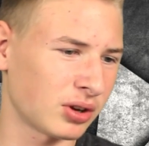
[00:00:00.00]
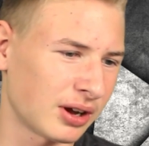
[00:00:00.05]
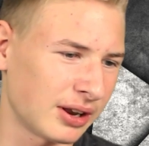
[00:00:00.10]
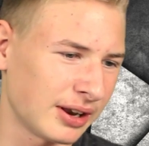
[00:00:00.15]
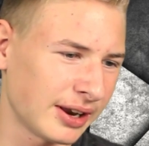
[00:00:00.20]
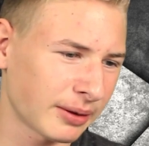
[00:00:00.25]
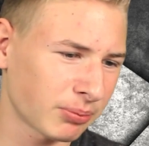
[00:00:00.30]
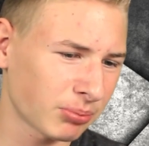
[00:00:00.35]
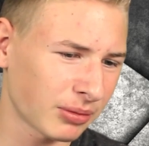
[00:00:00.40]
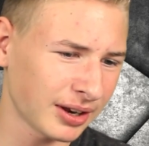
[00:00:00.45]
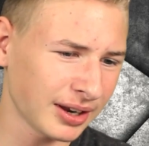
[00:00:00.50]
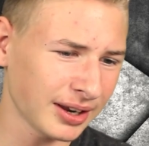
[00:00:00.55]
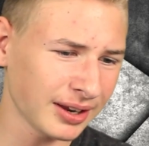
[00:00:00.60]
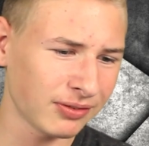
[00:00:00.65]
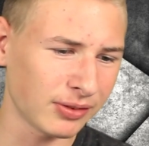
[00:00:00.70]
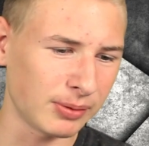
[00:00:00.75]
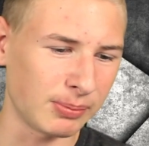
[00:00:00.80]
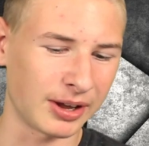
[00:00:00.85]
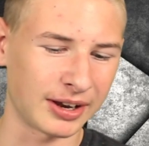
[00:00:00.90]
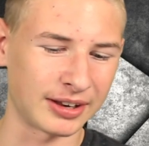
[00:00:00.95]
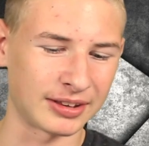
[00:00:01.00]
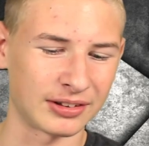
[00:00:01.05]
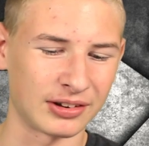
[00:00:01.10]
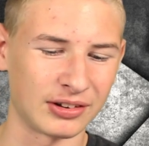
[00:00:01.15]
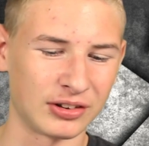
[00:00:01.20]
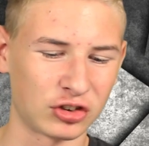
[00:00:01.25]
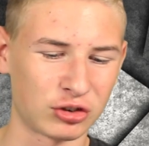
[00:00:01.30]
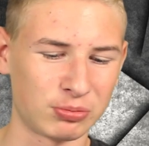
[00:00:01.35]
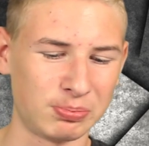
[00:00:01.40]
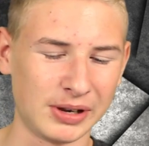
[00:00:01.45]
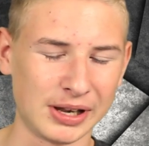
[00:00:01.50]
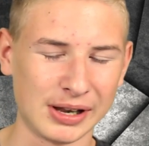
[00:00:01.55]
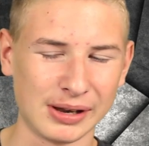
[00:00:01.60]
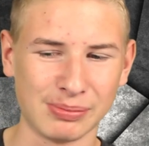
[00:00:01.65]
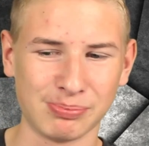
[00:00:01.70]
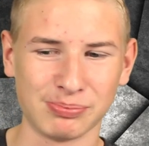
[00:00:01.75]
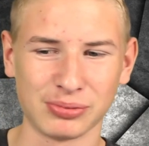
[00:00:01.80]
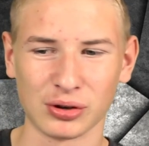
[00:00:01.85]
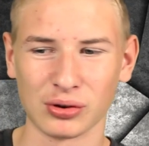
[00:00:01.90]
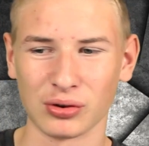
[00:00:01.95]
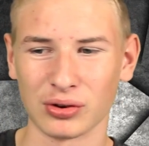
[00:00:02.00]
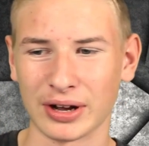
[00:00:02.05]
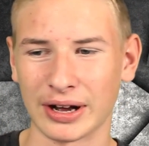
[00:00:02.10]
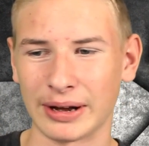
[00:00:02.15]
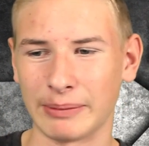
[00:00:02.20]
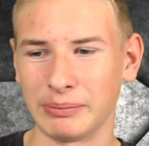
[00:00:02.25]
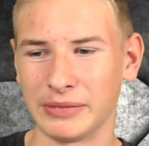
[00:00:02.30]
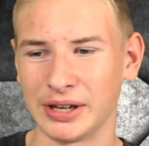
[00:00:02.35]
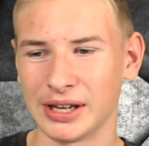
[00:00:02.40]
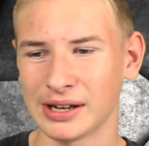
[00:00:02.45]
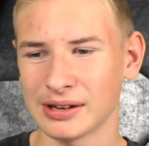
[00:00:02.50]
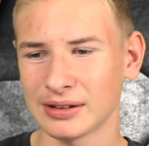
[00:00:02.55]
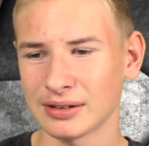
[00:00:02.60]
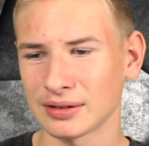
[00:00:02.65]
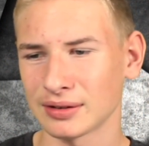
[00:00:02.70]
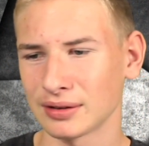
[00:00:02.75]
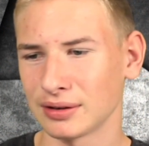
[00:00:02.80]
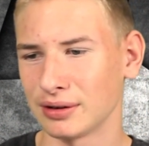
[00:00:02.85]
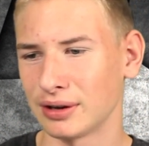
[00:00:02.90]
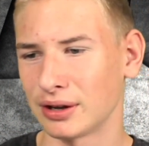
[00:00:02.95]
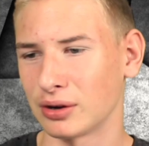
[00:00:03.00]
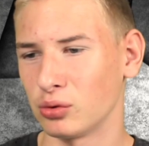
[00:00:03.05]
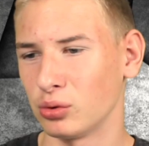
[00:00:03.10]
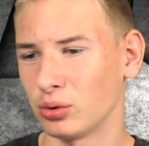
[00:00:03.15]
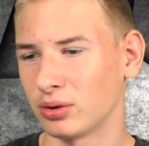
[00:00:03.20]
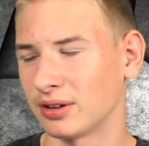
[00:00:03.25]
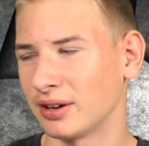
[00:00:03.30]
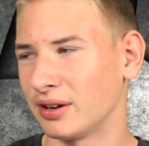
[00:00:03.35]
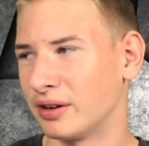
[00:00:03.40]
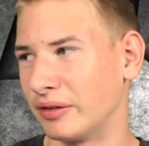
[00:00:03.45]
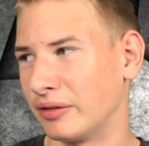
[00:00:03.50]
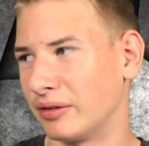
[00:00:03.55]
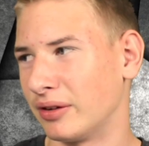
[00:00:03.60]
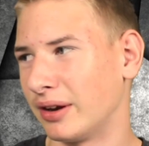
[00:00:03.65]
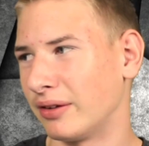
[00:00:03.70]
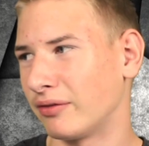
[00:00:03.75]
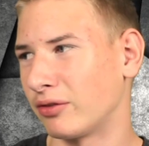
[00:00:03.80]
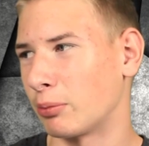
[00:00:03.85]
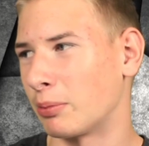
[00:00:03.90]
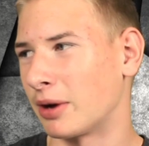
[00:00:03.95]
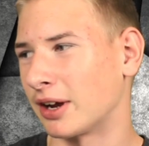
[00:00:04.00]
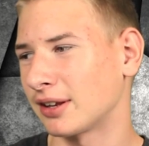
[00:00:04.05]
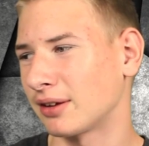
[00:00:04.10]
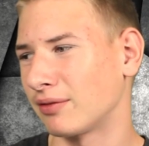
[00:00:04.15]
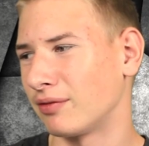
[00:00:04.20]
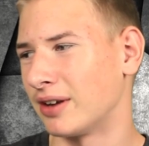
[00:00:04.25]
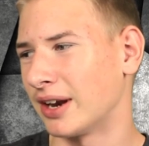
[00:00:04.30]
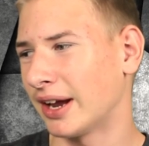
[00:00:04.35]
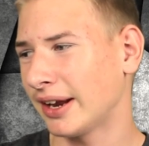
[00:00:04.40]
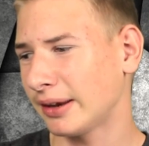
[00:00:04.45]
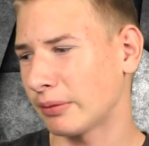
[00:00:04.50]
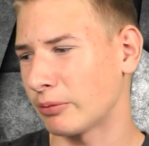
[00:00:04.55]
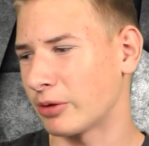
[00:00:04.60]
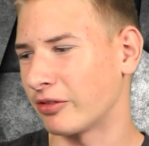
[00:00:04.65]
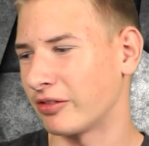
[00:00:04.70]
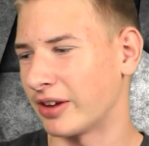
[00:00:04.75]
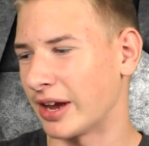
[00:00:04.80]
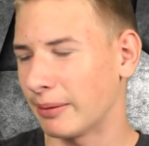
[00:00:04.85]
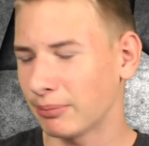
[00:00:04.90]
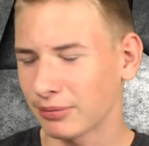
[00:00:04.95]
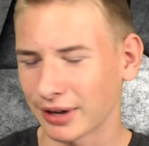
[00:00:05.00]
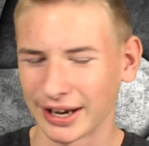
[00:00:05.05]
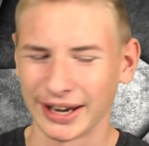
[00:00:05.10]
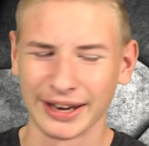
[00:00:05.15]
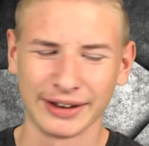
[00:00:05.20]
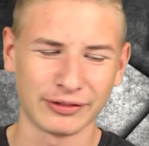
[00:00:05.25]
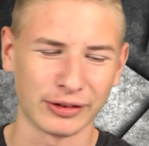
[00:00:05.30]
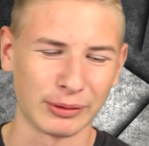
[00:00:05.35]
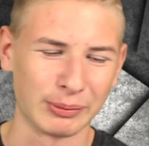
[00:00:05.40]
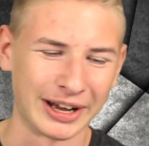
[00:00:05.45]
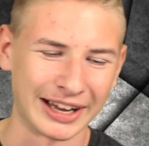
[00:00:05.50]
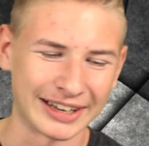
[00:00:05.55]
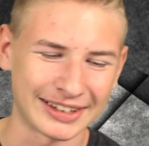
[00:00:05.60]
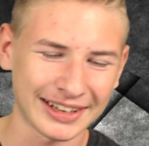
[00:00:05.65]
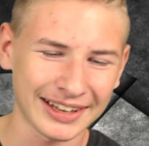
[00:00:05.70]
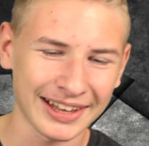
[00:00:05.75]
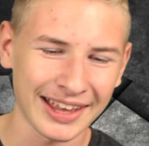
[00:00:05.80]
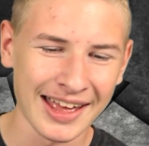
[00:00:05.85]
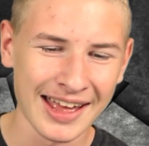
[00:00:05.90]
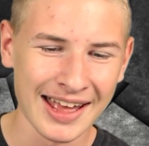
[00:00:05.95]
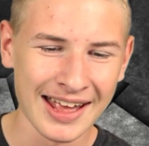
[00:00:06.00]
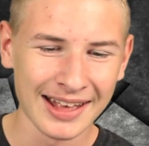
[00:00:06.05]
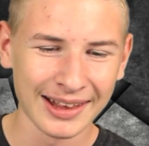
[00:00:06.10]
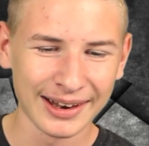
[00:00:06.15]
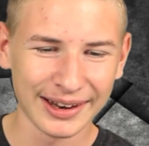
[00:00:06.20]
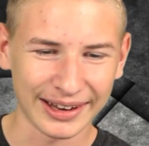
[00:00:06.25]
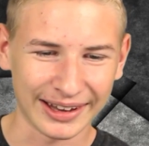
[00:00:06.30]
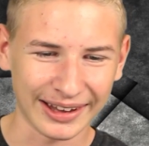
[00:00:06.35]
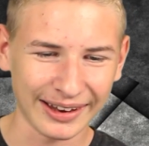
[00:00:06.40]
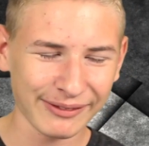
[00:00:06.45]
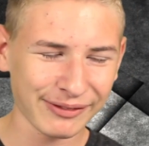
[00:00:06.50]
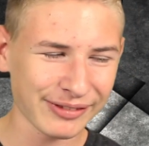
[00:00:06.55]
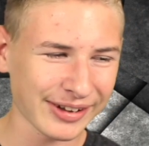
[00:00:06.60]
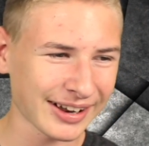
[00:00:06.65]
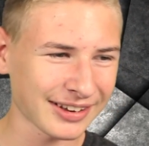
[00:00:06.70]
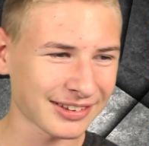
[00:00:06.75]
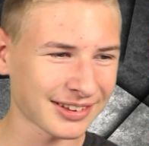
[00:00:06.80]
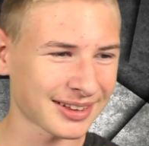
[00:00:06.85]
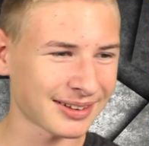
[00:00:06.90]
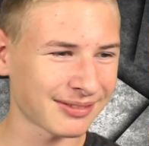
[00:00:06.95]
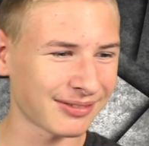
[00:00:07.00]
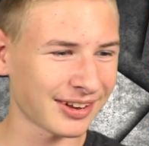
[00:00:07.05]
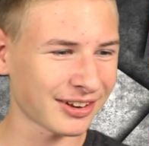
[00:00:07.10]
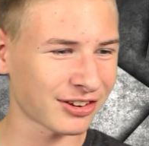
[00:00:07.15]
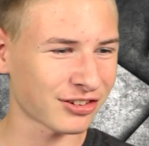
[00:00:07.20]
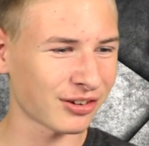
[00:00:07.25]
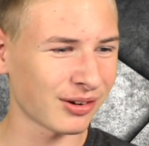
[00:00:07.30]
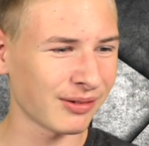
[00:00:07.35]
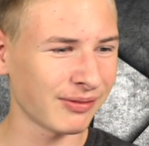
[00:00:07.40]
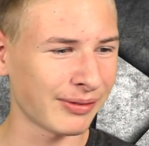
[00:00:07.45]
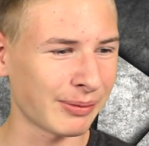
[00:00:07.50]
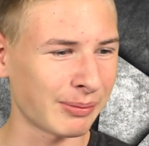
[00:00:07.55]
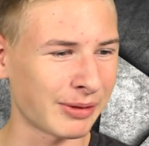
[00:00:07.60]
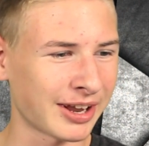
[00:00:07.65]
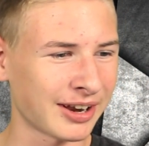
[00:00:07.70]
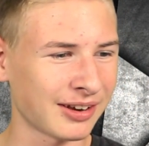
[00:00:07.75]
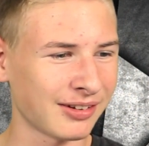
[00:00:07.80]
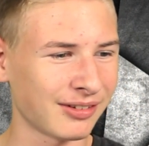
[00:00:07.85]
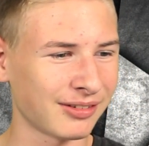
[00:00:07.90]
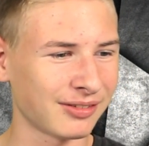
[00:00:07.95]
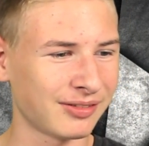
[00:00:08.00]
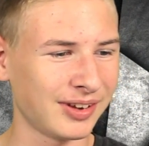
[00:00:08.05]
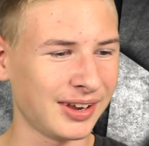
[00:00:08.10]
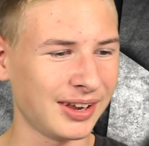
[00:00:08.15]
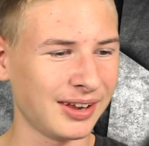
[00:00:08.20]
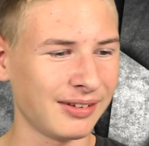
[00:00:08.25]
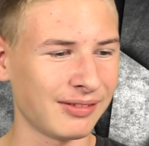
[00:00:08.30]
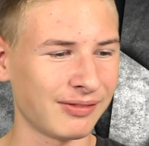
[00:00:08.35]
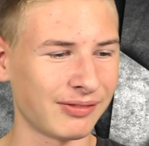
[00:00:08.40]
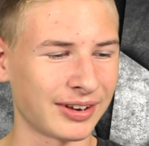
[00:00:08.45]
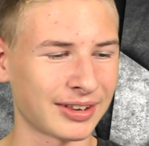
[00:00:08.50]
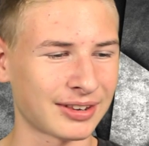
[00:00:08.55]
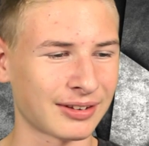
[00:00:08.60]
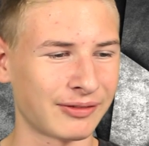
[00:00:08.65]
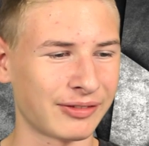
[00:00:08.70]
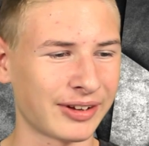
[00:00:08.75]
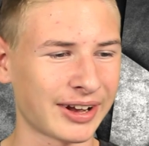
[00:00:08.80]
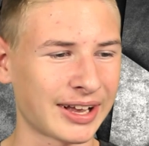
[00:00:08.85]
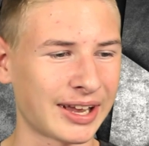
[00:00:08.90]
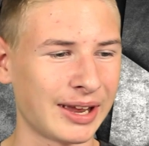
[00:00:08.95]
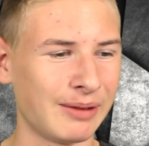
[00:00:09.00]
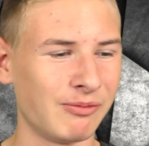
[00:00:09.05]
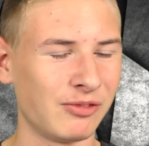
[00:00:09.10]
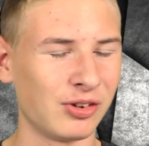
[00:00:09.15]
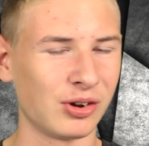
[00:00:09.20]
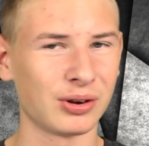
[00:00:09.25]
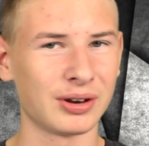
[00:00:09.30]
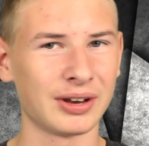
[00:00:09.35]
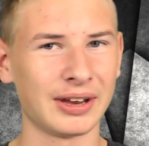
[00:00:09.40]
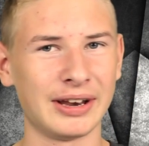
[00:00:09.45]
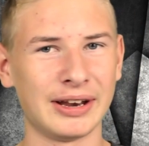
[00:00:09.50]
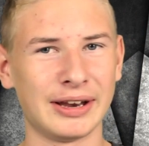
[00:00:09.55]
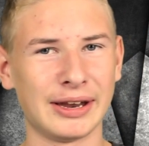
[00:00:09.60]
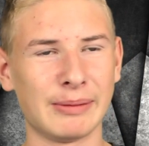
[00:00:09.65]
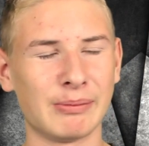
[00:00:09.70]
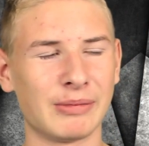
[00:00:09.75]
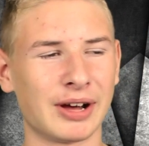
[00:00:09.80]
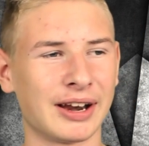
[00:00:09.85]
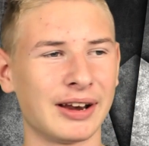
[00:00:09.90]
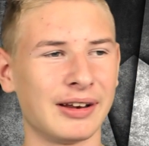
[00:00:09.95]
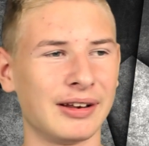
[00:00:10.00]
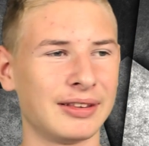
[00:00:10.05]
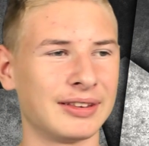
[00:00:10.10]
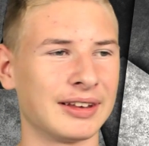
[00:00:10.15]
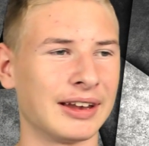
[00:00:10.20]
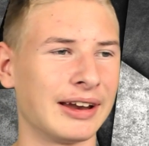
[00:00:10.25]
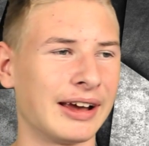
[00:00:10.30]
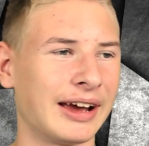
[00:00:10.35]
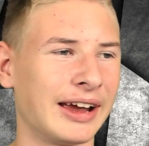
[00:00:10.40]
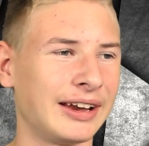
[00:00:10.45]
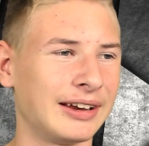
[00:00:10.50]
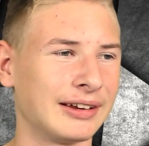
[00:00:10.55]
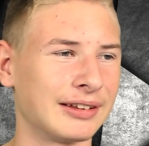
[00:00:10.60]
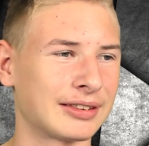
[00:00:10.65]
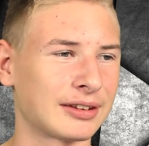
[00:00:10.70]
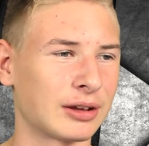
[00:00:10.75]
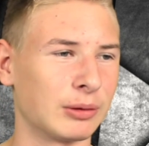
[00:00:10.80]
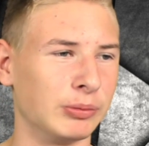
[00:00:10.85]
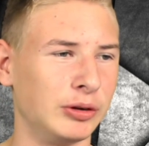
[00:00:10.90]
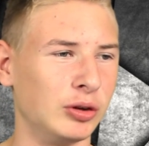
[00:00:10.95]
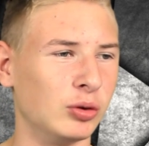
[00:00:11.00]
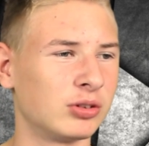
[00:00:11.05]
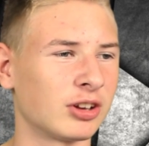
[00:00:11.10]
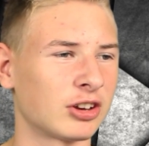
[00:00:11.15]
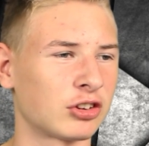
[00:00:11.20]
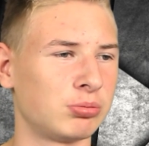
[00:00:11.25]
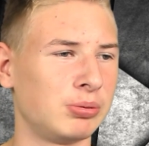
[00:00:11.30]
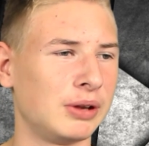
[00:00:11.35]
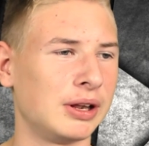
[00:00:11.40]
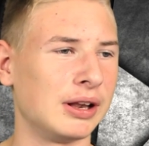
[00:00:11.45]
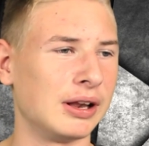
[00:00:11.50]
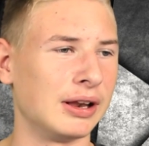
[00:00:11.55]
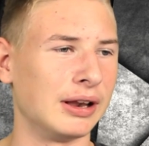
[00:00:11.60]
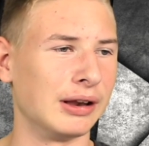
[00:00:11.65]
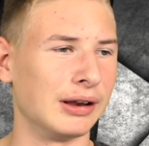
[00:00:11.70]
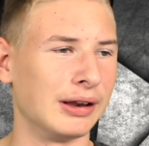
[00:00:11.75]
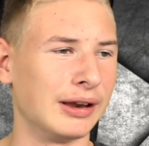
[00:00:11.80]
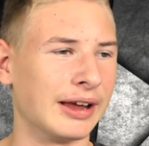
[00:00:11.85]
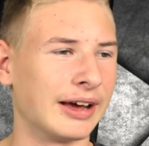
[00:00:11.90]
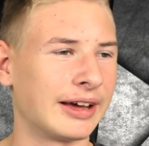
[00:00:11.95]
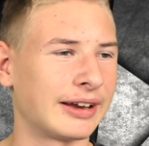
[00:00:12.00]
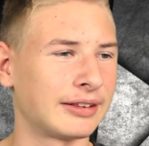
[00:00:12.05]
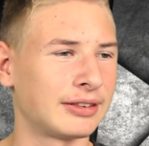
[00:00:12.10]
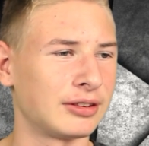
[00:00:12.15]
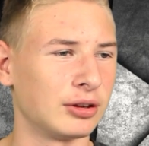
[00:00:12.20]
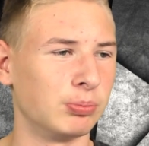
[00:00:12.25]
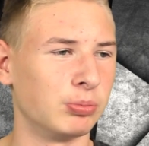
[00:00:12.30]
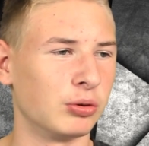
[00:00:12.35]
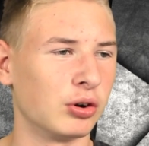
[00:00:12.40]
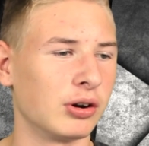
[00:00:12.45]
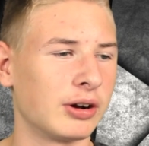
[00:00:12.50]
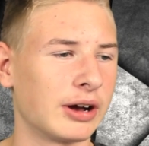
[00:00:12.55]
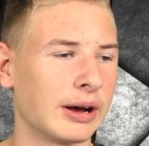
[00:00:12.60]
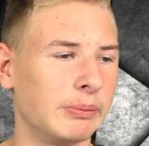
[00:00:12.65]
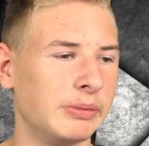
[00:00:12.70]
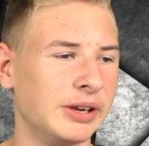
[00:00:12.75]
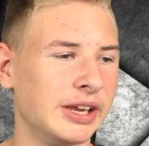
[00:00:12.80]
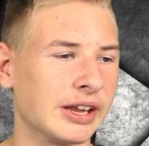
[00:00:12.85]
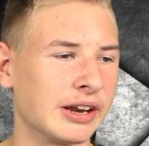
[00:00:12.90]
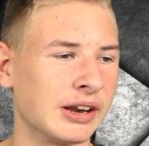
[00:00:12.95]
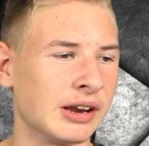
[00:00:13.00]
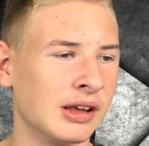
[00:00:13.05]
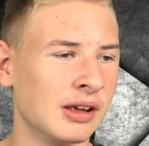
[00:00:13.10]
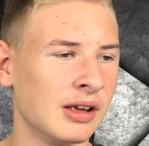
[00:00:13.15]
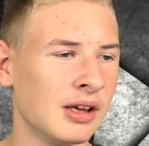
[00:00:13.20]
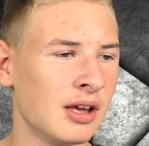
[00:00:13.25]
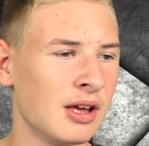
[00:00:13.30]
Da lernt man nicht, wie man so ein Spiel programmiert. gut, in Informatik vielleicht, aber wir haben keine Informatik. Ne, jedenfalls wäre es schön, wenn man irgendwie, wenn es ein Fach geben würde, in dem man sein eigenes Computerspiel lernt zu programmieren.